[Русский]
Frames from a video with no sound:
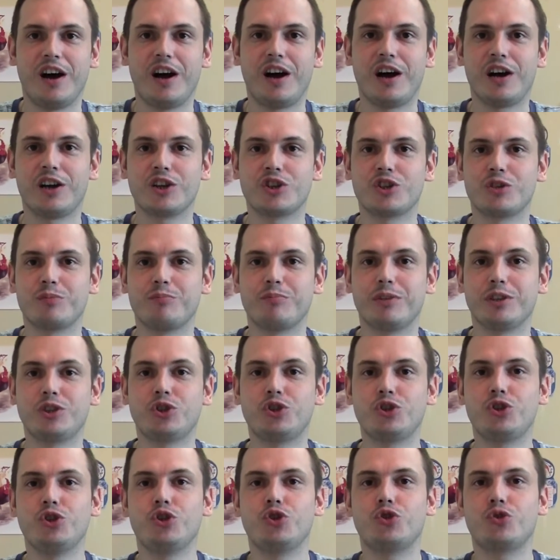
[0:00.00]
аж
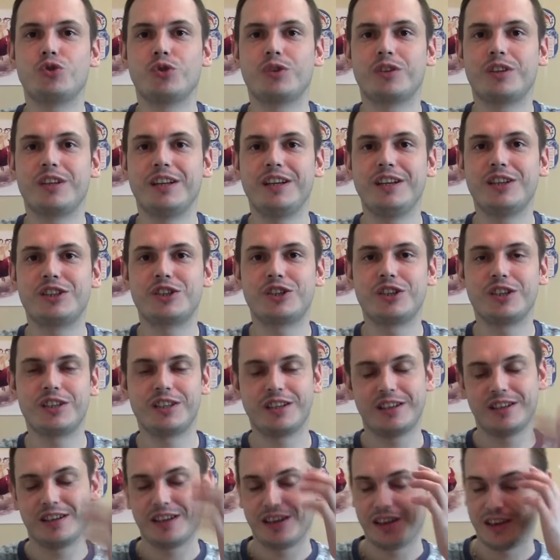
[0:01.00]
почти что
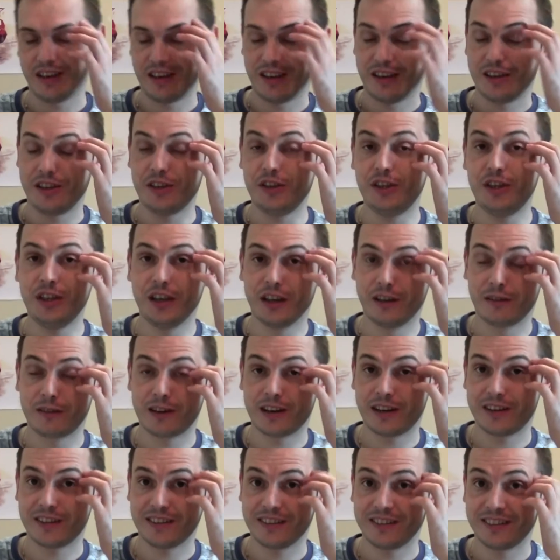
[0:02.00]
30
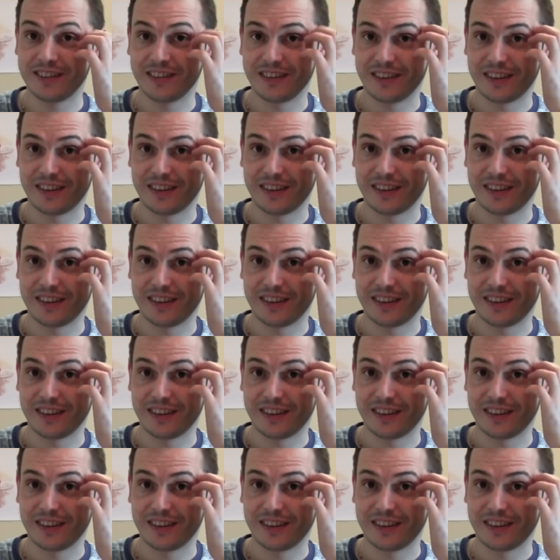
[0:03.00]
евро.